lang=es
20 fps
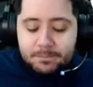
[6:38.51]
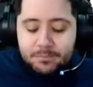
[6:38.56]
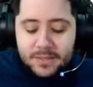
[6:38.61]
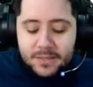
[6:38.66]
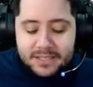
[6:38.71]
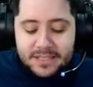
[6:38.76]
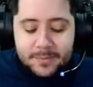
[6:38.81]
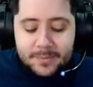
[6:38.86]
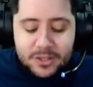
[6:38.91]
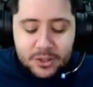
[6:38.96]

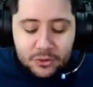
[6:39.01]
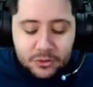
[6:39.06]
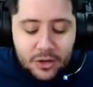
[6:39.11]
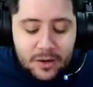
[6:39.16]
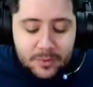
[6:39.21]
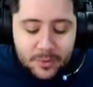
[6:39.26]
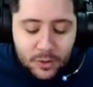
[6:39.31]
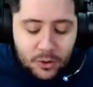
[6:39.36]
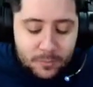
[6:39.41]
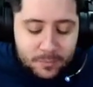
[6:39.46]
Esta misión yo
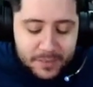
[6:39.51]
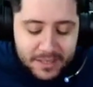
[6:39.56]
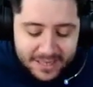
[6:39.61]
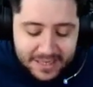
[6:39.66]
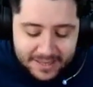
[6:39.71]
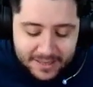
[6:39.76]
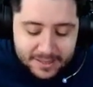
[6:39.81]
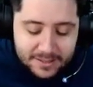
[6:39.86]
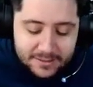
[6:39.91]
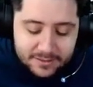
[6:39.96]
la veo
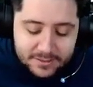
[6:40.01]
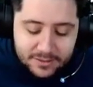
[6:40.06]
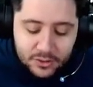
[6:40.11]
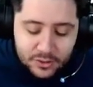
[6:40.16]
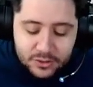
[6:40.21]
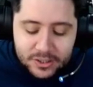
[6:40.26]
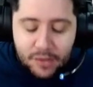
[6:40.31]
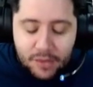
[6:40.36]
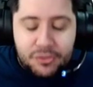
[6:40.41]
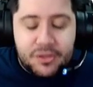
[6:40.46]
complicada.
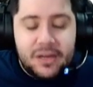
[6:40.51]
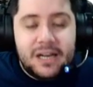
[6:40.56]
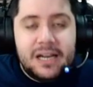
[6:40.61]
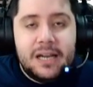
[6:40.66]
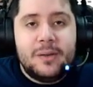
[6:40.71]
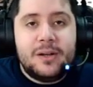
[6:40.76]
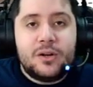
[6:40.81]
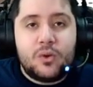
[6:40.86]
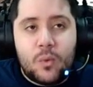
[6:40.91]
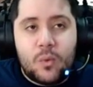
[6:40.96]
O sea, hacer el
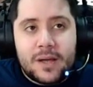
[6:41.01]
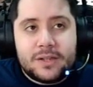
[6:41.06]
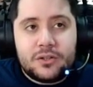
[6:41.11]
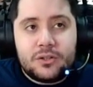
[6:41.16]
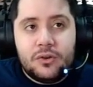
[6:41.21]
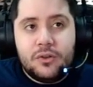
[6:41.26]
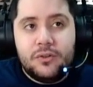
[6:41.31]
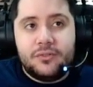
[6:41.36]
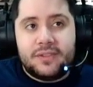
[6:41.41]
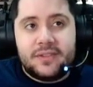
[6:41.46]
level
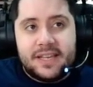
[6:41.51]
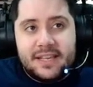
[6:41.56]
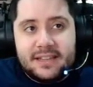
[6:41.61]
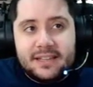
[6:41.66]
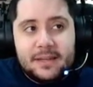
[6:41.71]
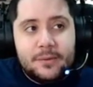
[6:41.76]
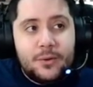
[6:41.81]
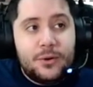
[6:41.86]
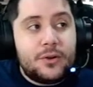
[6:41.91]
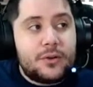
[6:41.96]
4 de
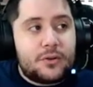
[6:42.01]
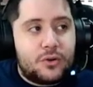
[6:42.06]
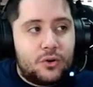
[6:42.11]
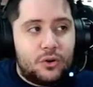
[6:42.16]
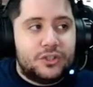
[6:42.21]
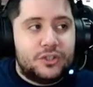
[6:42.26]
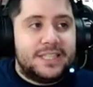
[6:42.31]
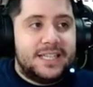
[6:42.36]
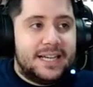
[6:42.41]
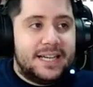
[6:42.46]
Endeavor
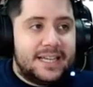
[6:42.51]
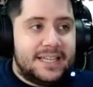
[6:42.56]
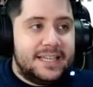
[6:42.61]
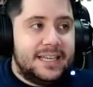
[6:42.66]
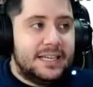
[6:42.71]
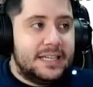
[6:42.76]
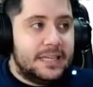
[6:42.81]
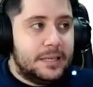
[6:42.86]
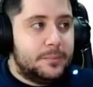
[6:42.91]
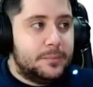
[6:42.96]
consigará aquí
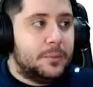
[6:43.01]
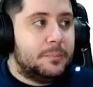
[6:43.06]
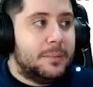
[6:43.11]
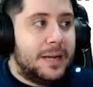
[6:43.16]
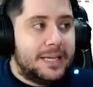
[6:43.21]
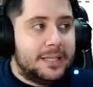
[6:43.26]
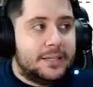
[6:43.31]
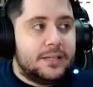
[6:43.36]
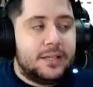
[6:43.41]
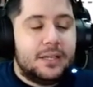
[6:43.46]
en el equipo,
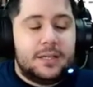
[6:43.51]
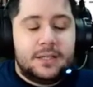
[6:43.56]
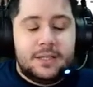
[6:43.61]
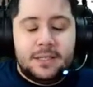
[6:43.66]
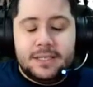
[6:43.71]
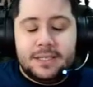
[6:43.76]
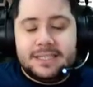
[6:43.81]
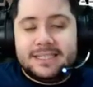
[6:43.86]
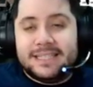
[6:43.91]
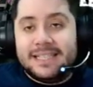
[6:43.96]
vale.
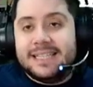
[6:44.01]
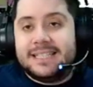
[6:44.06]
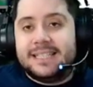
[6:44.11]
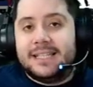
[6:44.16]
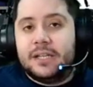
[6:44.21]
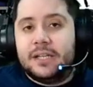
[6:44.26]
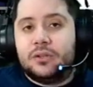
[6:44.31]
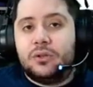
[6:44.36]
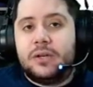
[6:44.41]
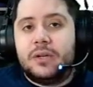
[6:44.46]
Eh, sí que es
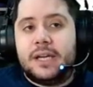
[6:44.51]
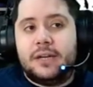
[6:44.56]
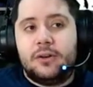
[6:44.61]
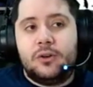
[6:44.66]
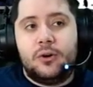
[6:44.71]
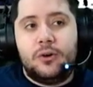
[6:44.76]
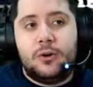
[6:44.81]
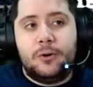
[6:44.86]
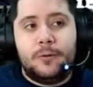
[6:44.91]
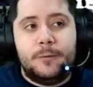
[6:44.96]
cierto que
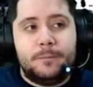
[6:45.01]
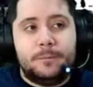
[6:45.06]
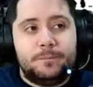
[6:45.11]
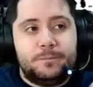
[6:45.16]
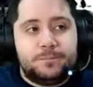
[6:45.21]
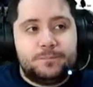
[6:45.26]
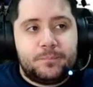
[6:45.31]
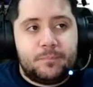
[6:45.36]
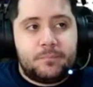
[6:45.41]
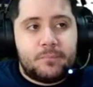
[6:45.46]

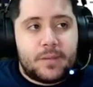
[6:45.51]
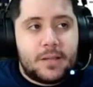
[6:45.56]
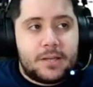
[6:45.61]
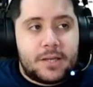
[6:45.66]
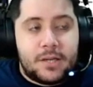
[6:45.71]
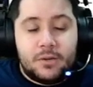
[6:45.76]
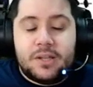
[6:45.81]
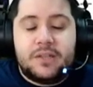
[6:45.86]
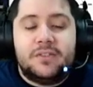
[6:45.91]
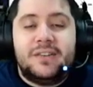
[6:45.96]
no,
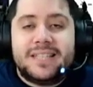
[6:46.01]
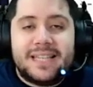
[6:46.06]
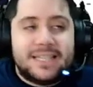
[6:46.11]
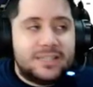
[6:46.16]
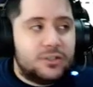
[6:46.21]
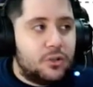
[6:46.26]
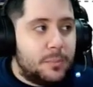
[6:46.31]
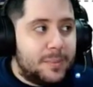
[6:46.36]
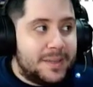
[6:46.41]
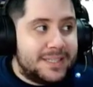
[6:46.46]
que no hace falta que
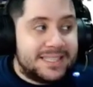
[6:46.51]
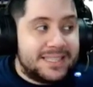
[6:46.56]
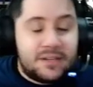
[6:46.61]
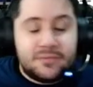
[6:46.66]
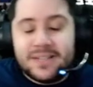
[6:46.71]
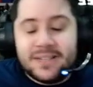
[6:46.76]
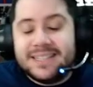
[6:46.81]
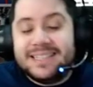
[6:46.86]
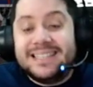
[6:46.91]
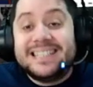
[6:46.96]
te lo pases. Al
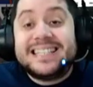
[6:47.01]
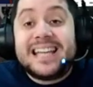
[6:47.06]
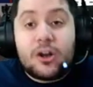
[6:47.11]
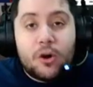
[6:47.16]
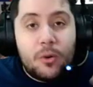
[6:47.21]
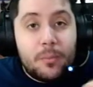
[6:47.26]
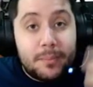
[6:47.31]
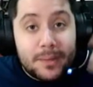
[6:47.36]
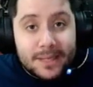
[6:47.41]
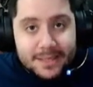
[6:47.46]
final tienes que
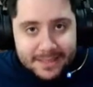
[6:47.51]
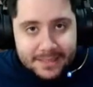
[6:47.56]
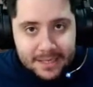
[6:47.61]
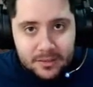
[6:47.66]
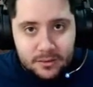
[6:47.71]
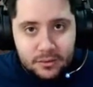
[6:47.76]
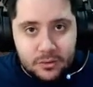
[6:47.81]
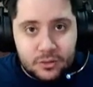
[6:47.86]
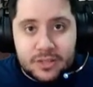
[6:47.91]
completarlo.